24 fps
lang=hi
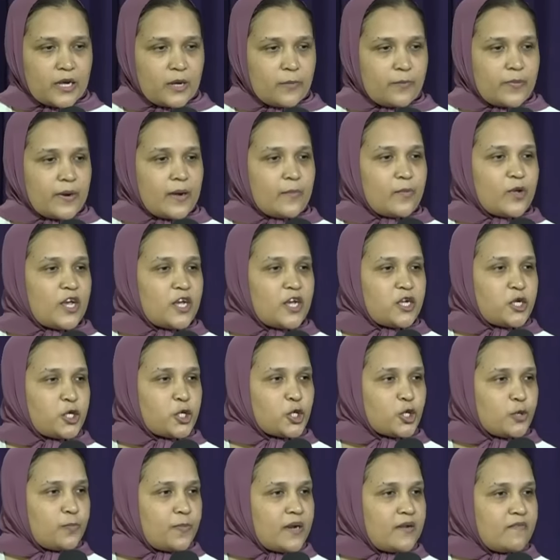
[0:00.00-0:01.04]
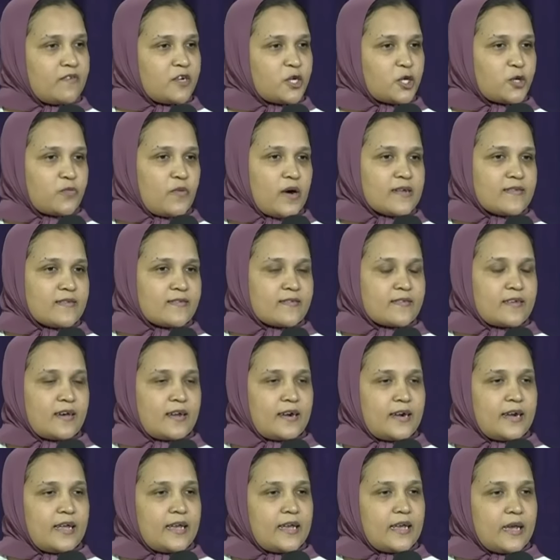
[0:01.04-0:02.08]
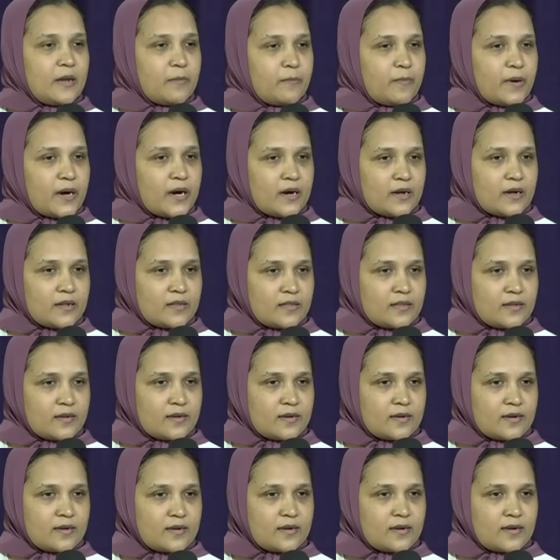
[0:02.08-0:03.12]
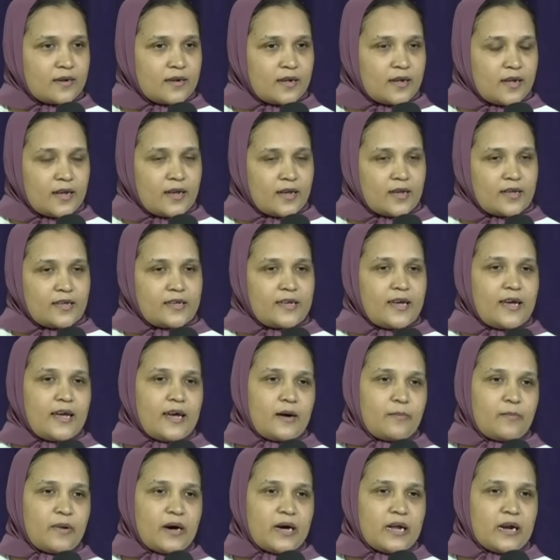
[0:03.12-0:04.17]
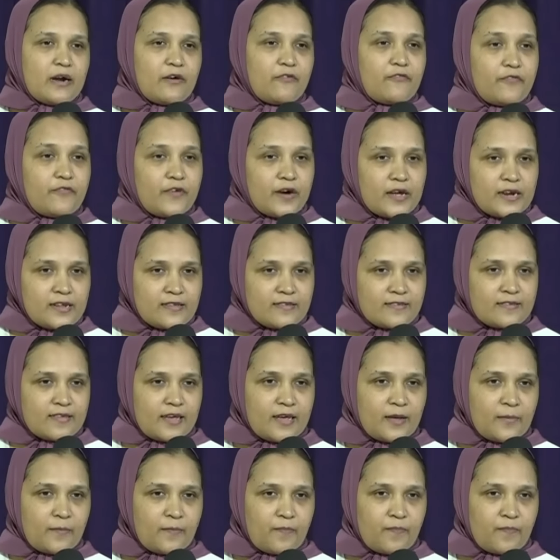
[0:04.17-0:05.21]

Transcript: प्रभु यीशु पर विश्वास करने के बाद ये हमारा फ़र्ज़ है